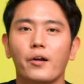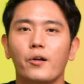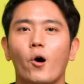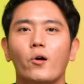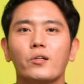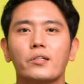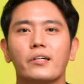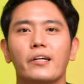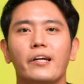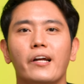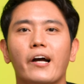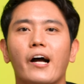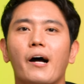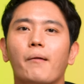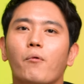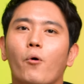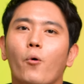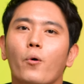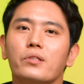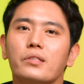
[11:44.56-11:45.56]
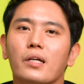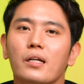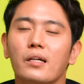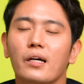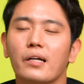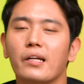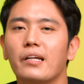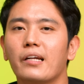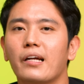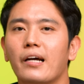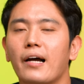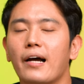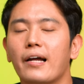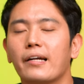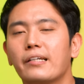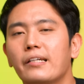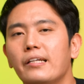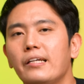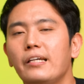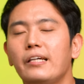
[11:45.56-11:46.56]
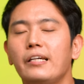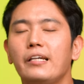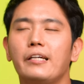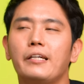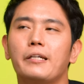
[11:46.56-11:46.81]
นอกจากนี้นะครับควรจะเลือกกินอาหารที่